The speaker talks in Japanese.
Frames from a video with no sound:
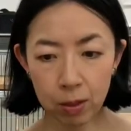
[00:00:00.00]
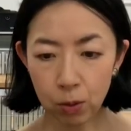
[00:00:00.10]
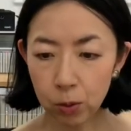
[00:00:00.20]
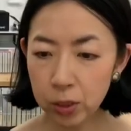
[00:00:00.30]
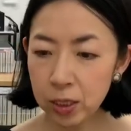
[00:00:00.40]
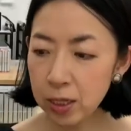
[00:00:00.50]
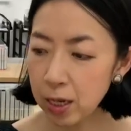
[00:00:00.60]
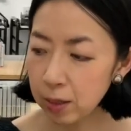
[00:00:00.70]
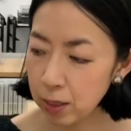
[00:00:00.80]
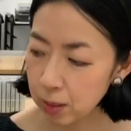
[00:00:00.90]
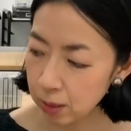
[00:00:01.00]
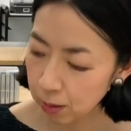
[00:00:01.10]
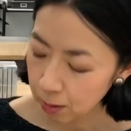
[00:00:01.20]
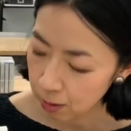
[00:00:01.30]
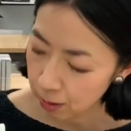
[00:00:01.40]
こちらです
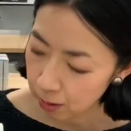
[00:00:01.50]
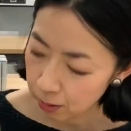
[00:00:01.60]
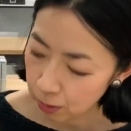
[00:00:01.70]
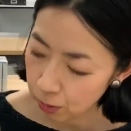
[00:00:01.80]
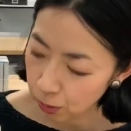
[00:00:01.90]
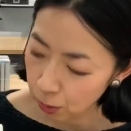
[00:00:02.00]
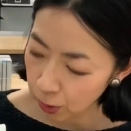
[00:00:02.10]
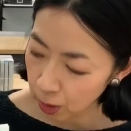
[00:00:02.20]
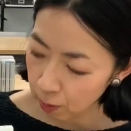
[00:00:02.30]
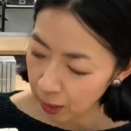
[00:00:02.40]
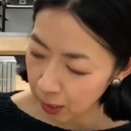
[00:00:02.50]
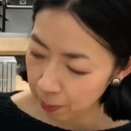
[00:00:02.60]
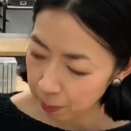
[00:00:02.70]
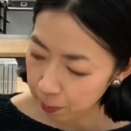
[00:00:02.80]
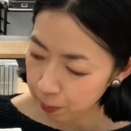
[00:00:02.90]
これ
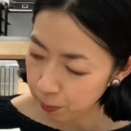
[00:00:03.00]
は